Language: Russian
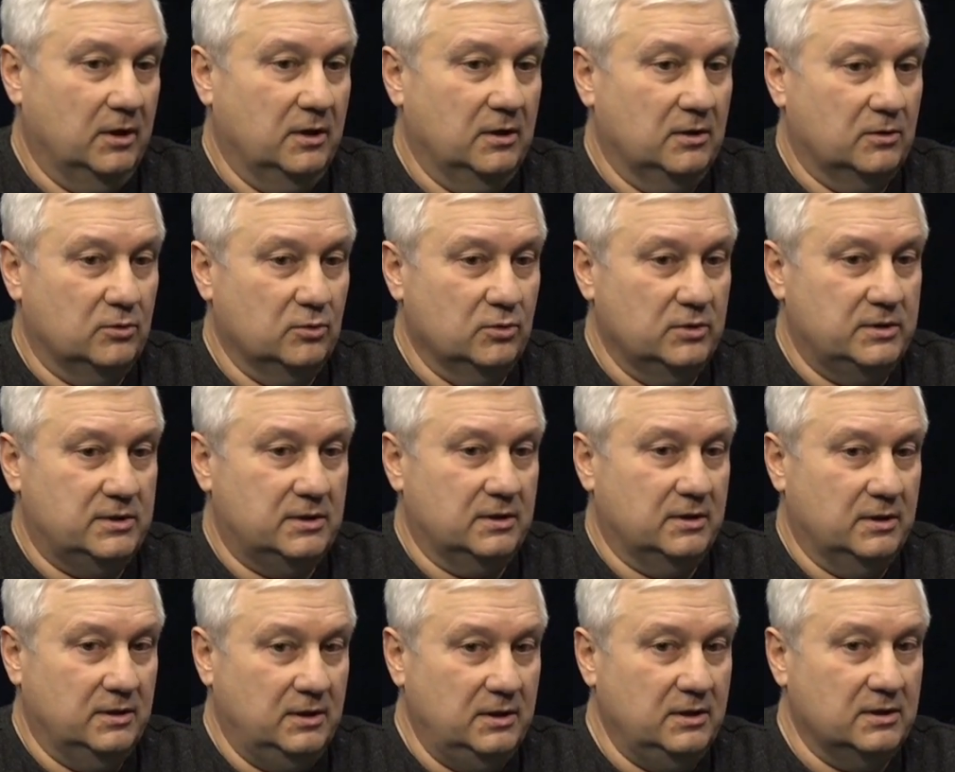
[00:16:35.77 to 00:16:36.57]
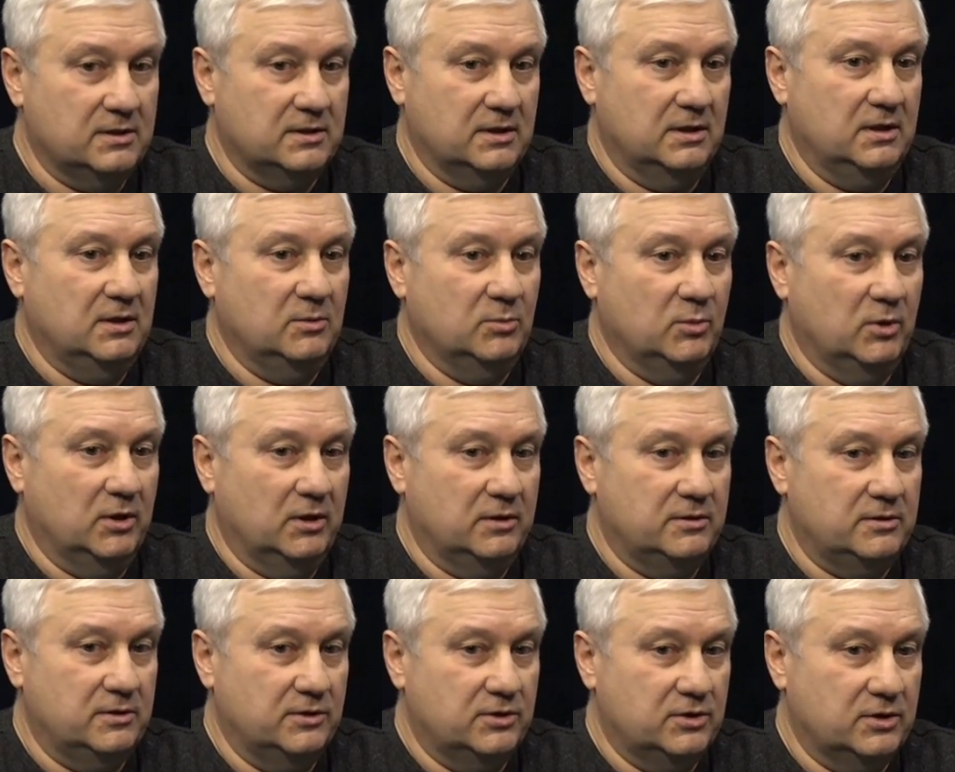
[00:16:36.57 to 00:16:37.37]
То есть они занимают
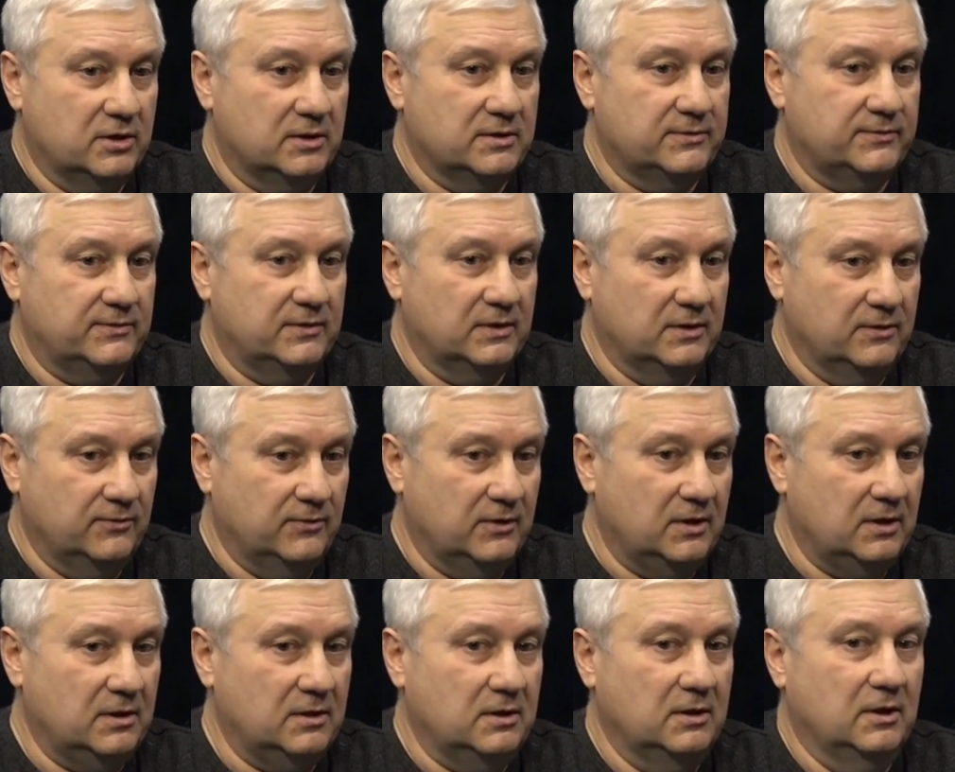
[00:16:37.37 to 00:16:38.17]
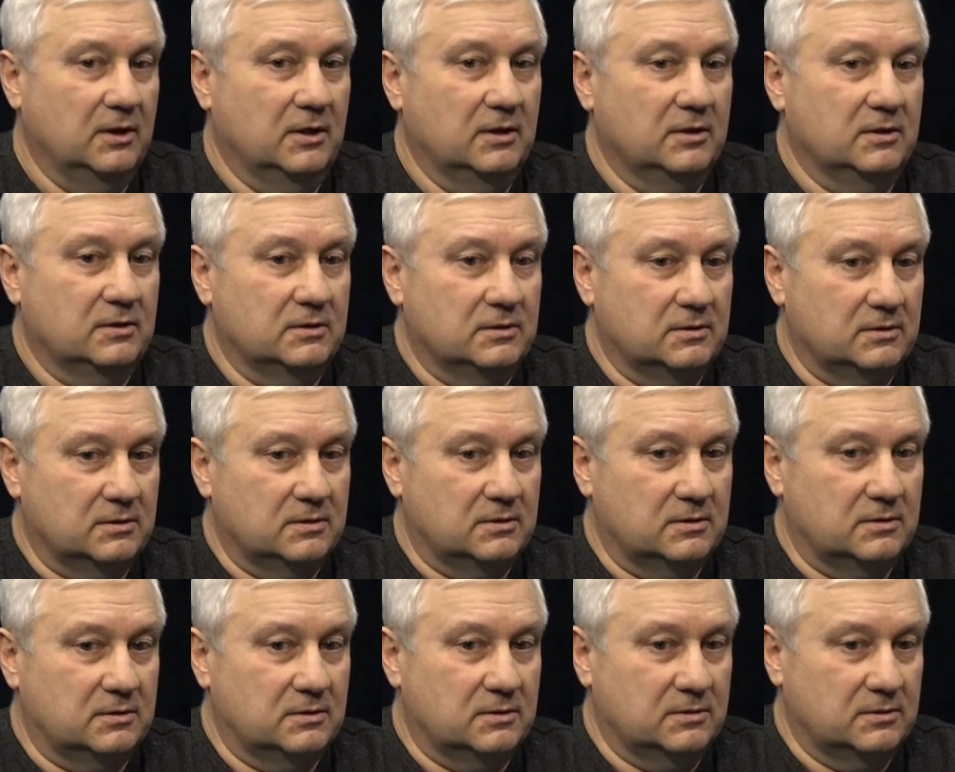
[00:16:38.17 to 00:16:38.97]
сейчас Т2, Э,
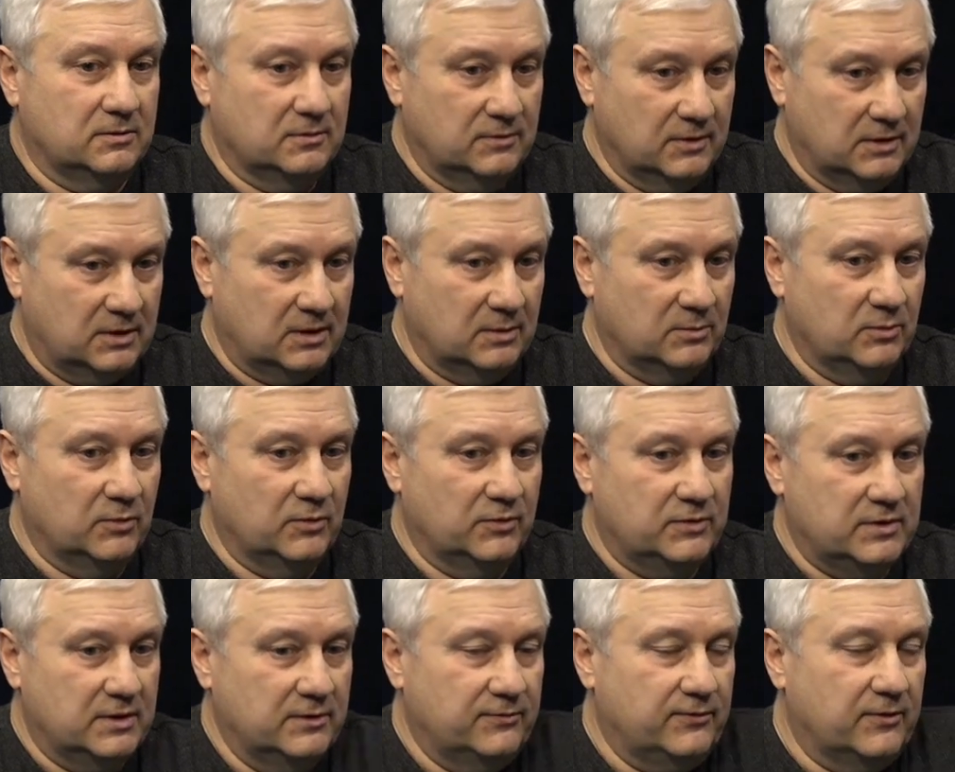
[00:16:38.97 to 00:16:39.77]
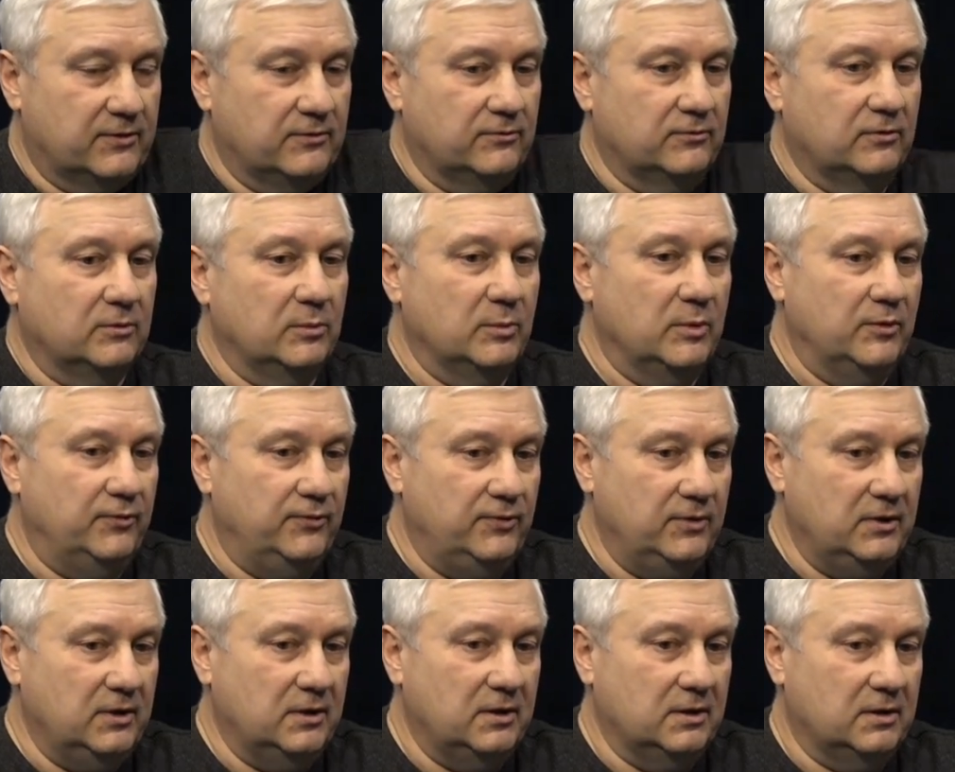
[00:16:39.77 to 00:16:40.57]
в этом цифровом
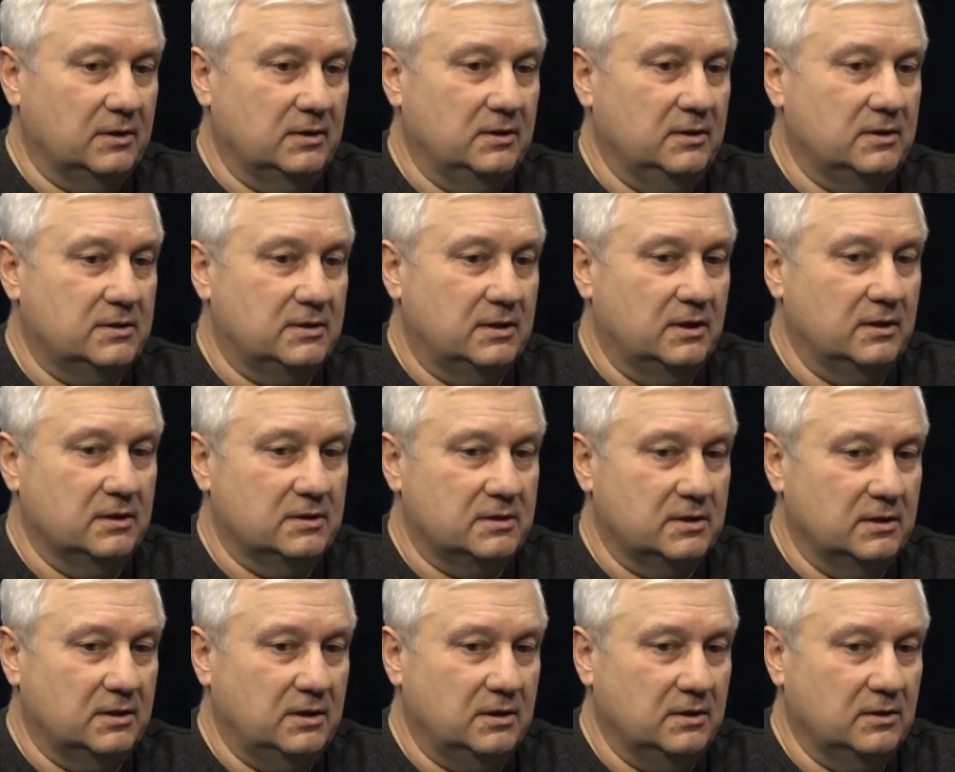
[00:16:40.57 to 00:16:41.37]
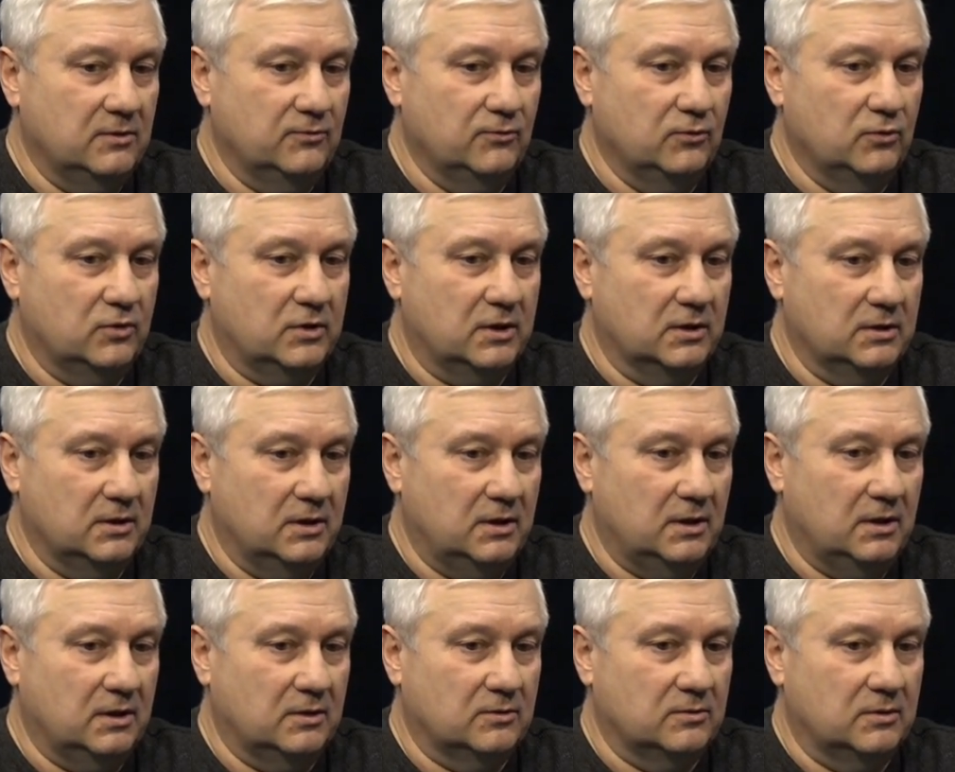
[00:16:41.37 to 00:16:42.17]
эфире из 32
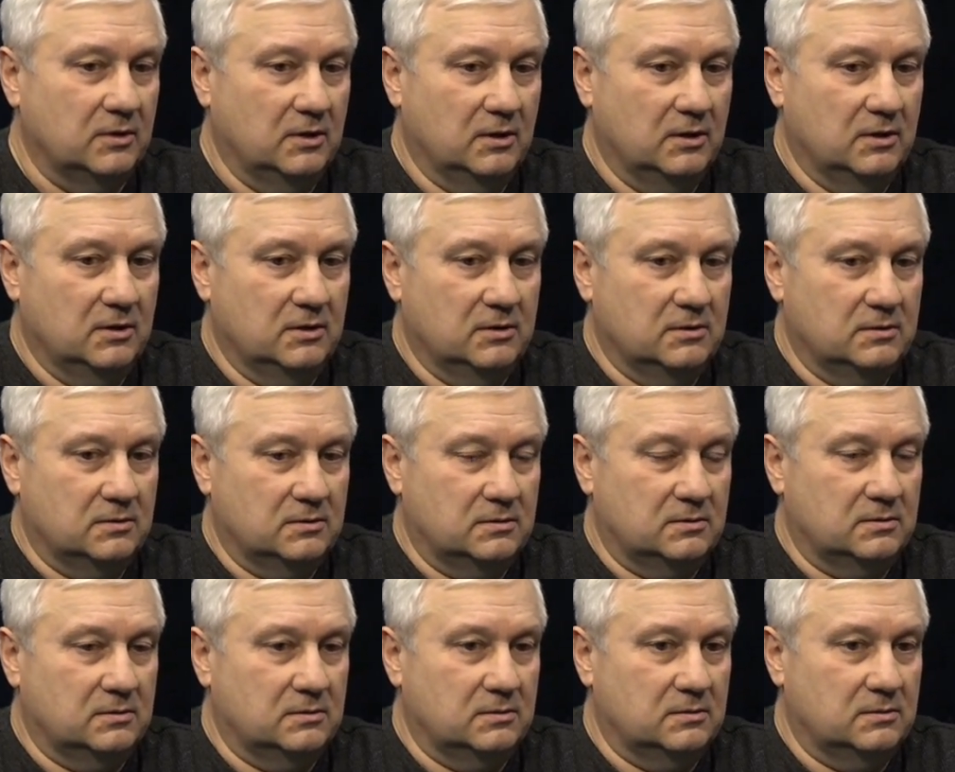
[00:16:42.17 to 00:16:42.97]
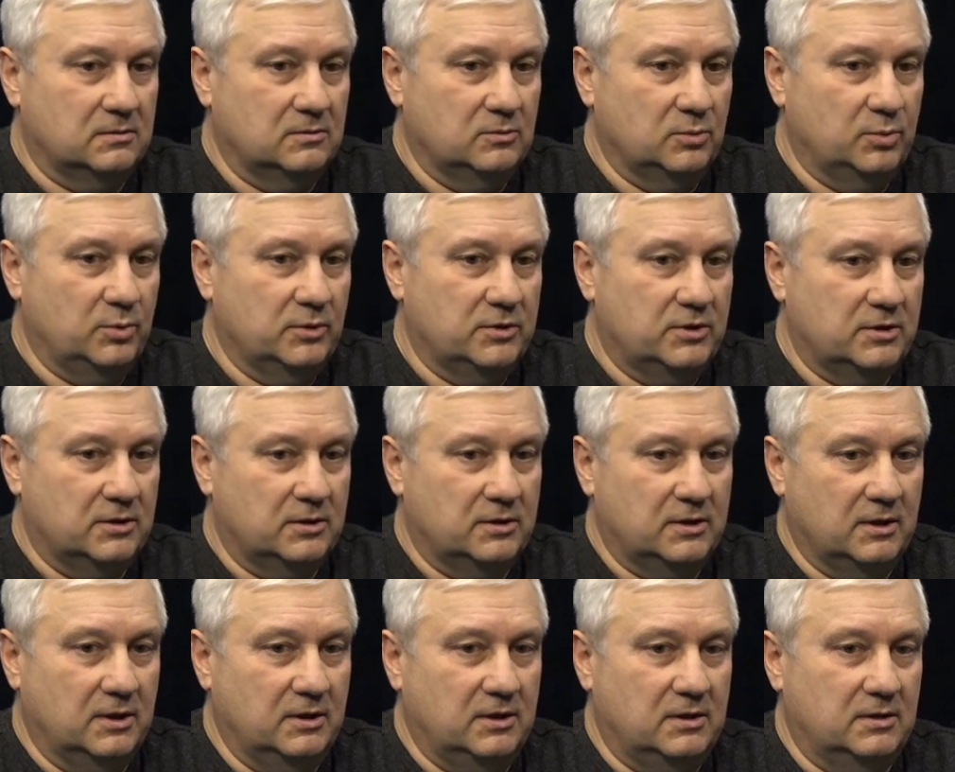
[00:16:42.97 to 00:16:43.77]
каналов, э, ну
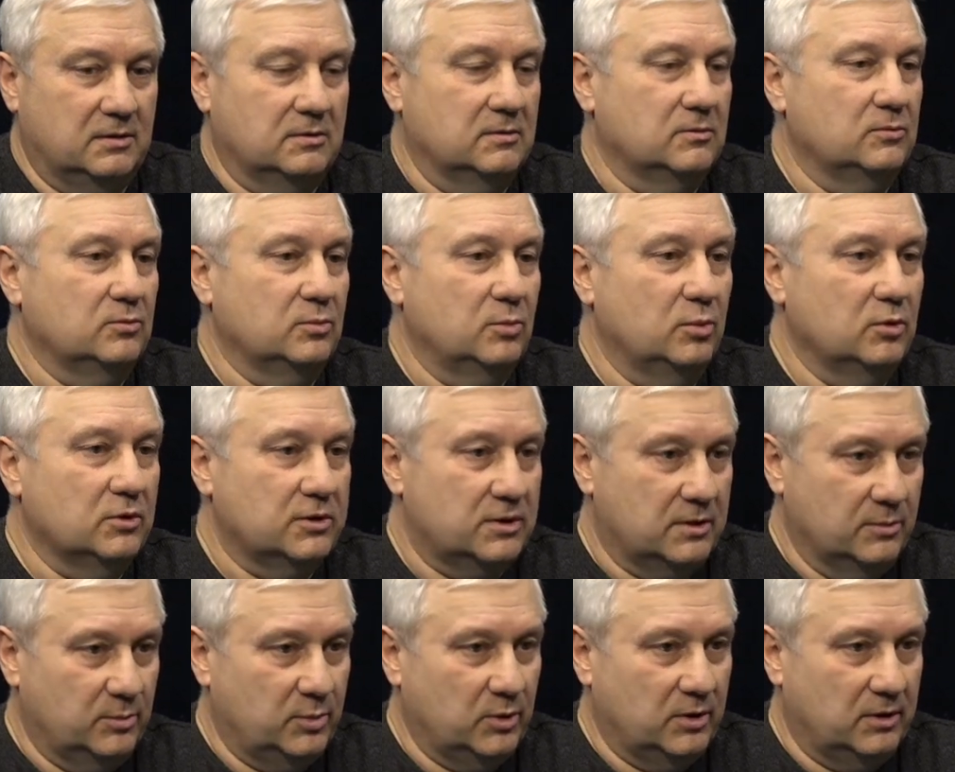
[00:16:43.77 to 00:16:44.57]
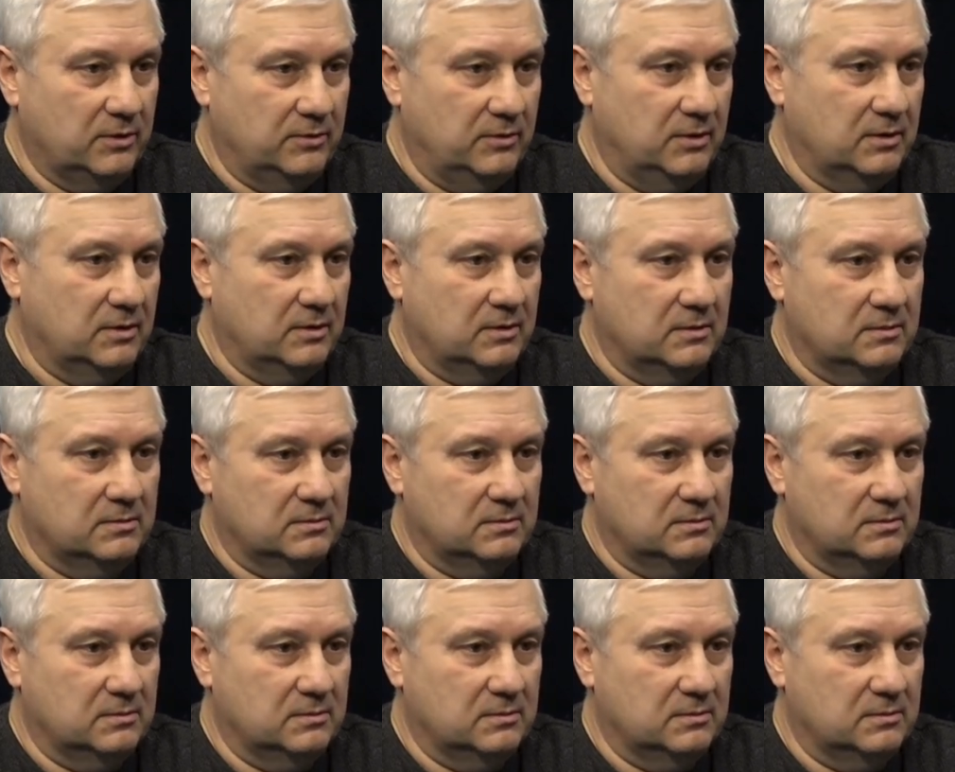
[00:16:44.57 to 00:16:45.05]
посчитайте, э, ну больше половины.